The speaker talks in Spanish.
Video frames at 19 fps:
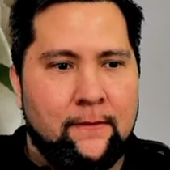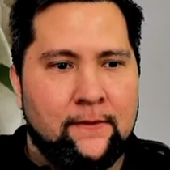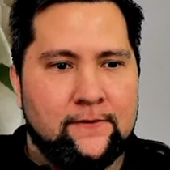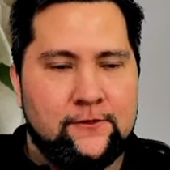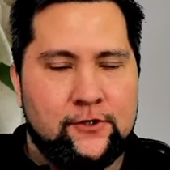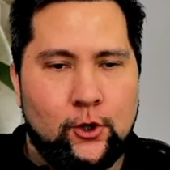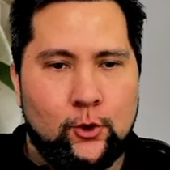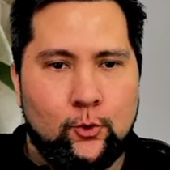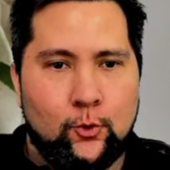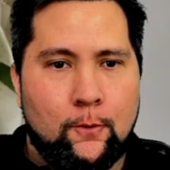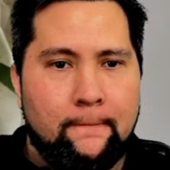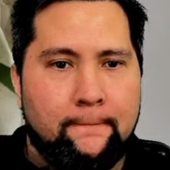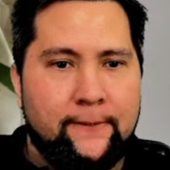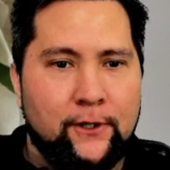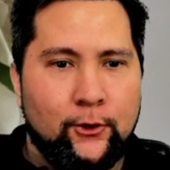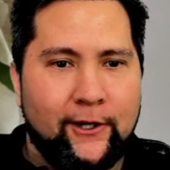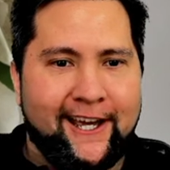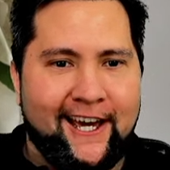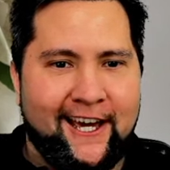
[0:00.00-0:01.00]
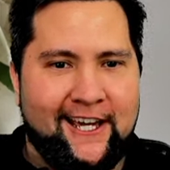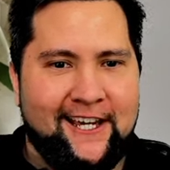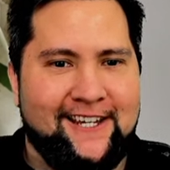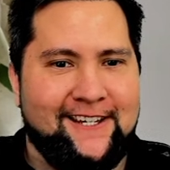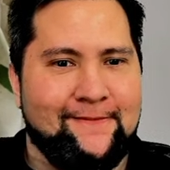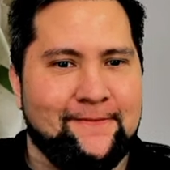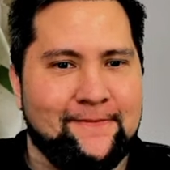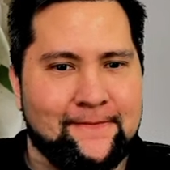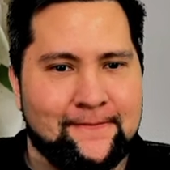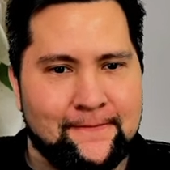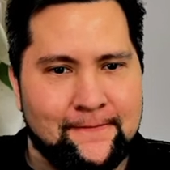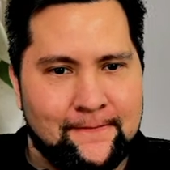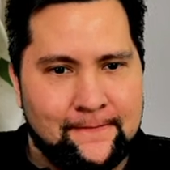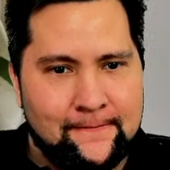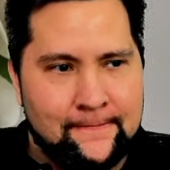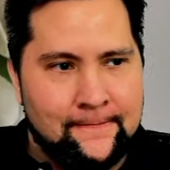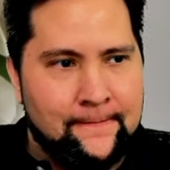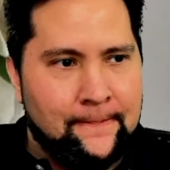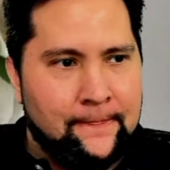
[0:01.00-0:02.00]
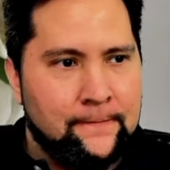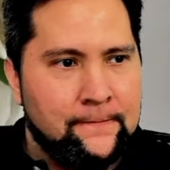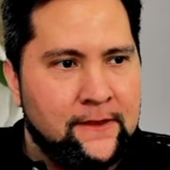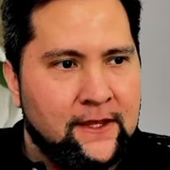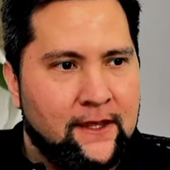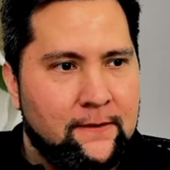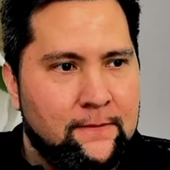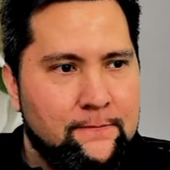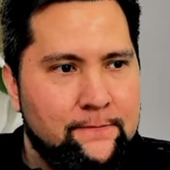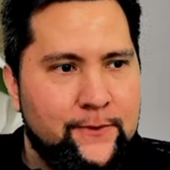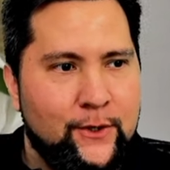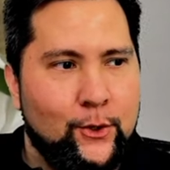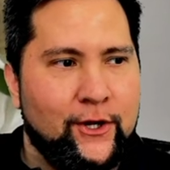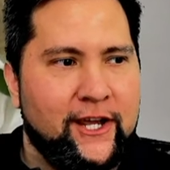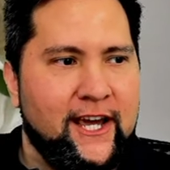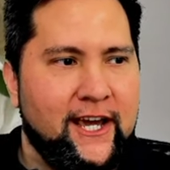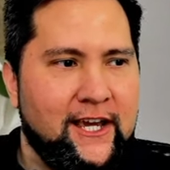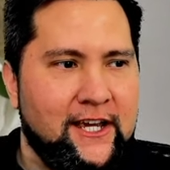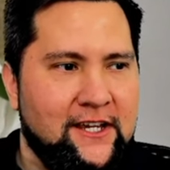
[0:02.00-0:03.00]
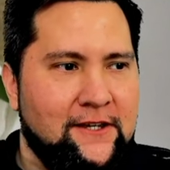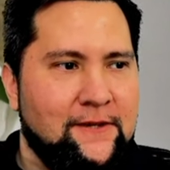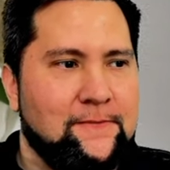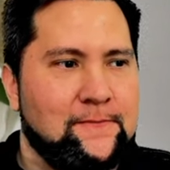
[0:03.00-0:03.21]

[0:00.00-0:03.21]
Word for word: So, bouquet. Bouquet.